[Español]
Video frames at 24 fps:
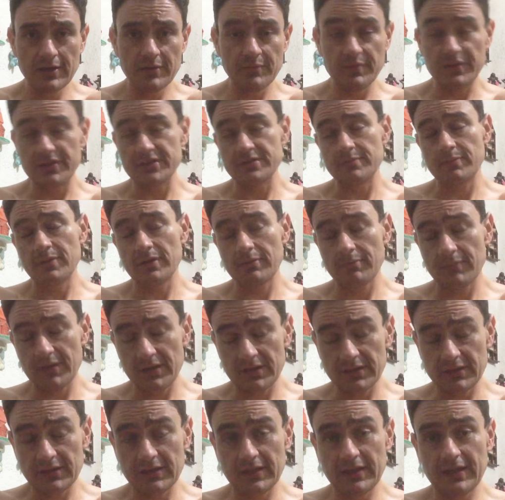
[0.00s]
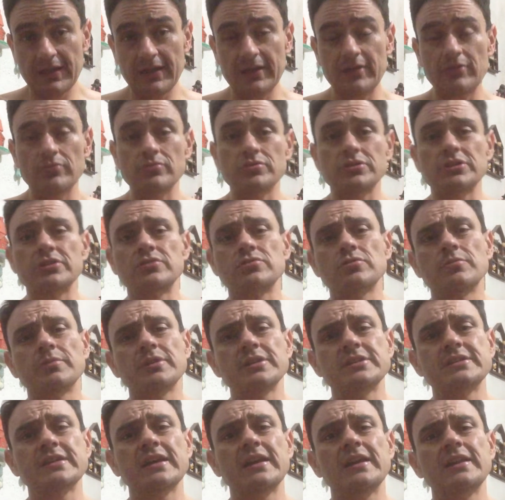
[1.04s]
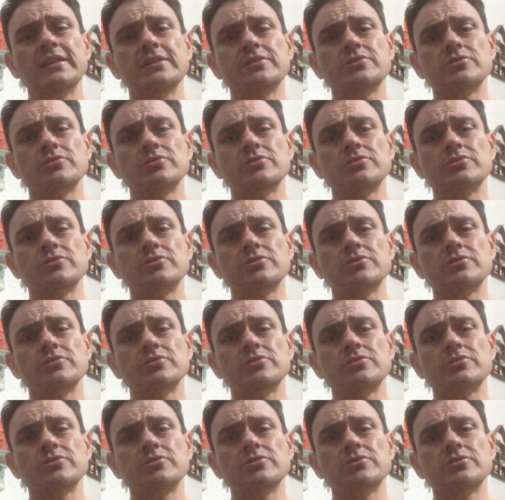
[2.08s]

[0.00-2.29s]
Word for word: principalmente los que sobresalen